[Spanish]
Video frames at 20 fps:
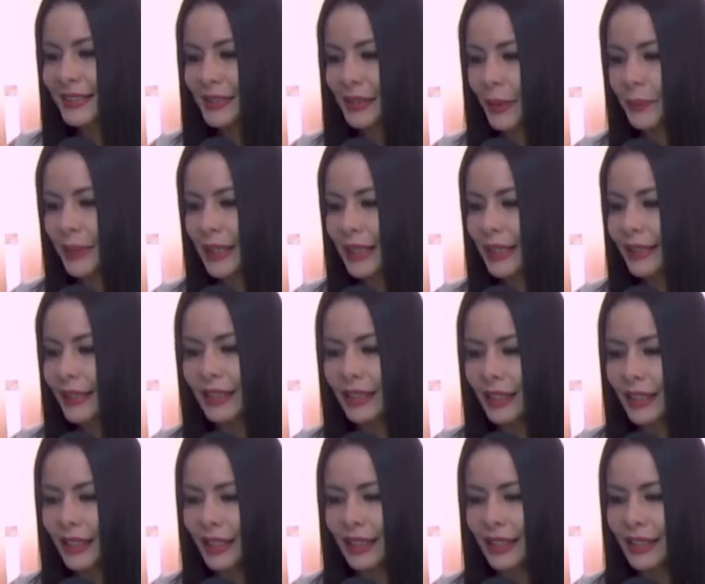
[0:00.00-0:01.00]

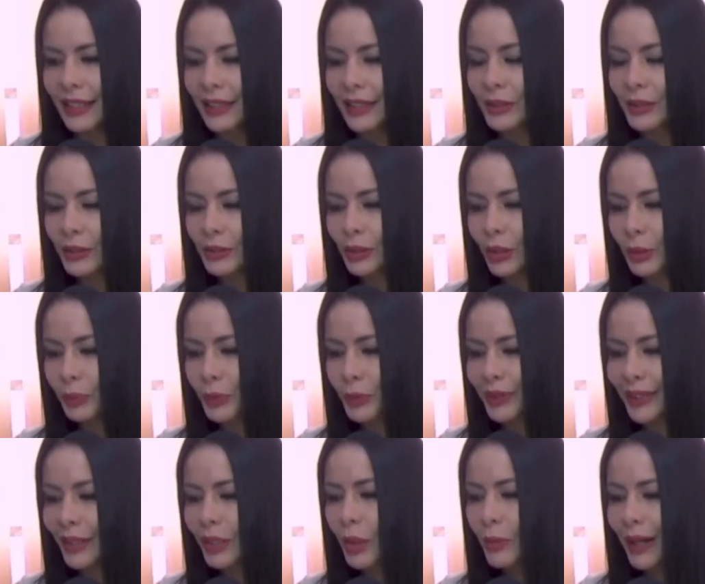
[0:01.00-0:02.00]
Miller, eh, doctor, ¿por
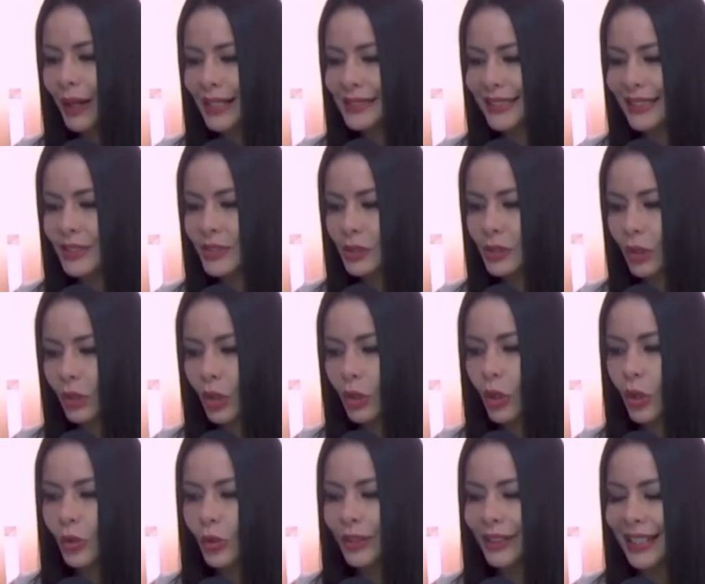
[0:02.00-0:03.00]
qué no basta solo
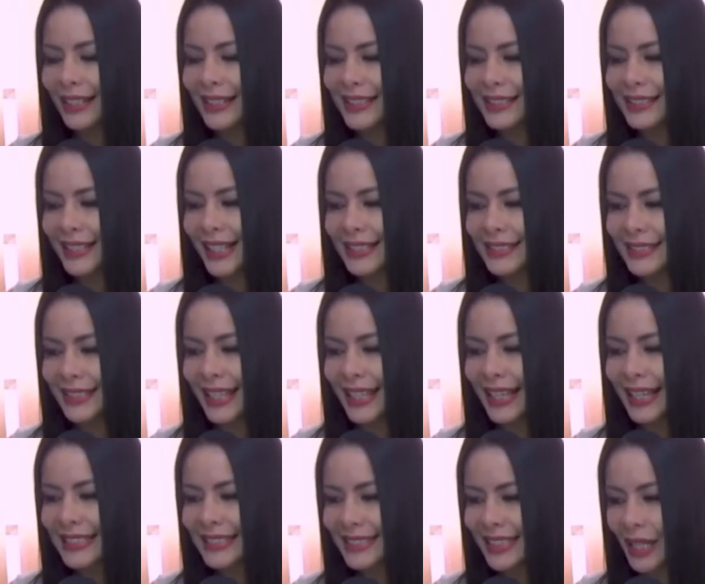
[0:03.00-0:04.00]
con realizarse
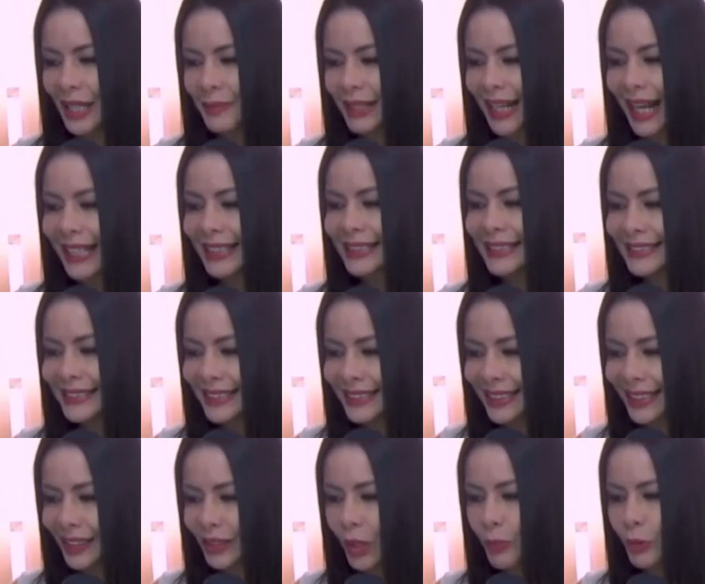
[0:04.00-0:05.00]
examen
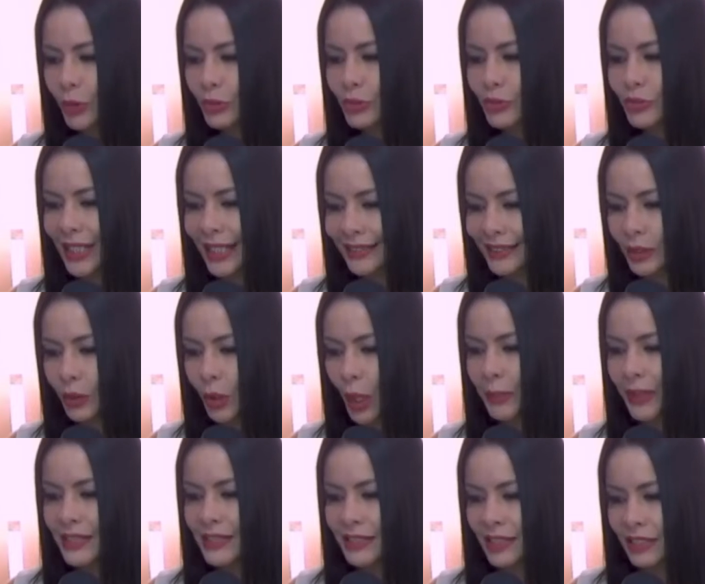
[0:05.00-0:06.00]
antígeno prostático
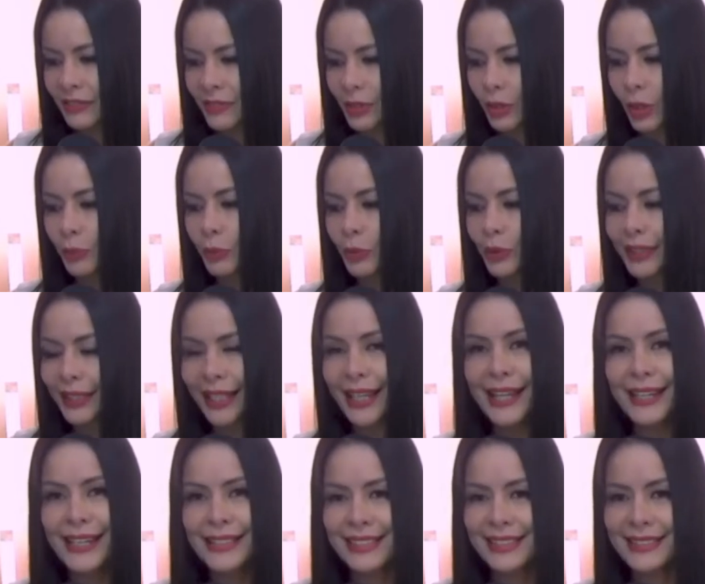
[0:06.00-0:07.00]
específico? ¿Por qué
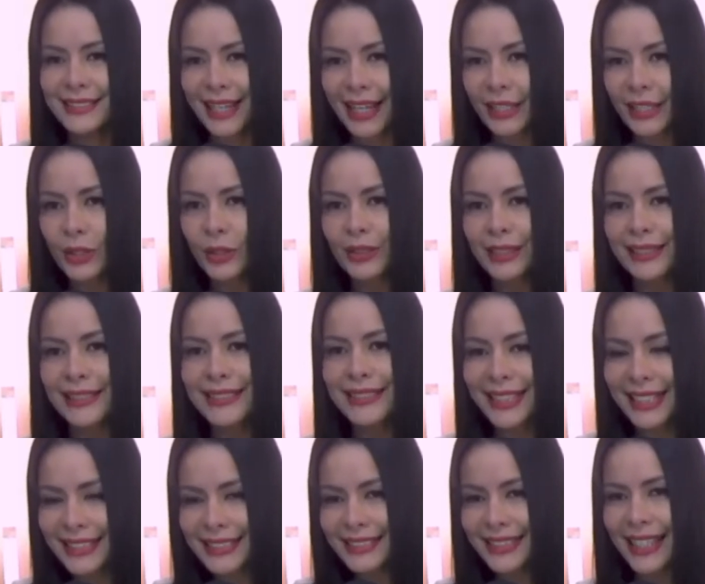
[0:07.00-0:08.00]
es necesario
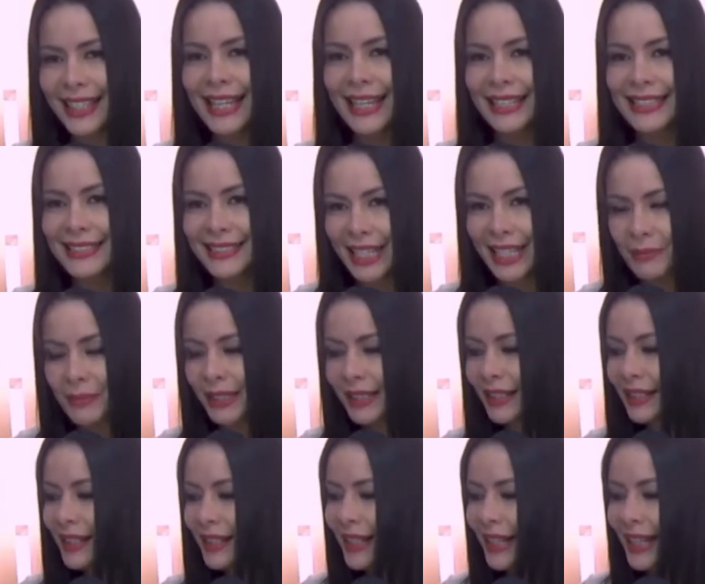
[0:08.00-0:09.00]
realizarse el
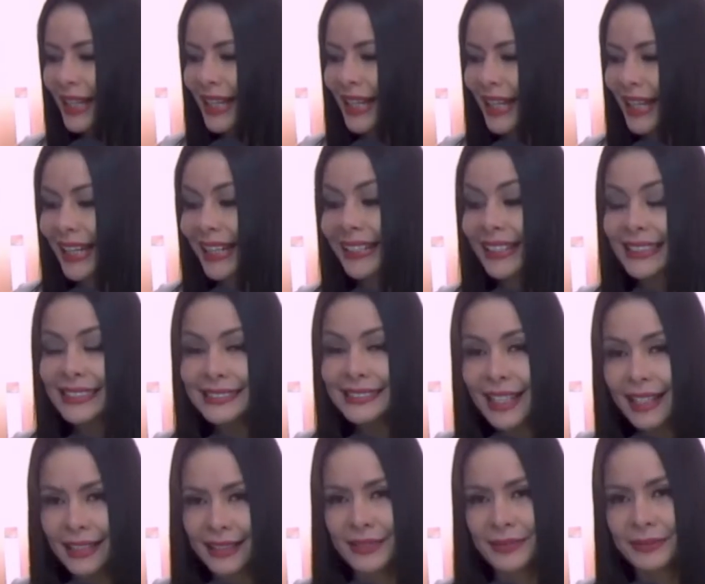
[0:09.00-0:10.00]
examen
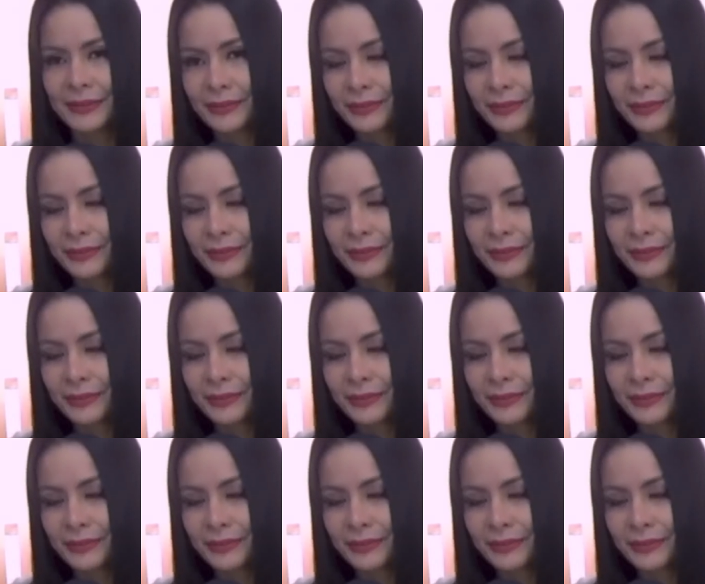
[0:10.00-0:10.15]
rectal?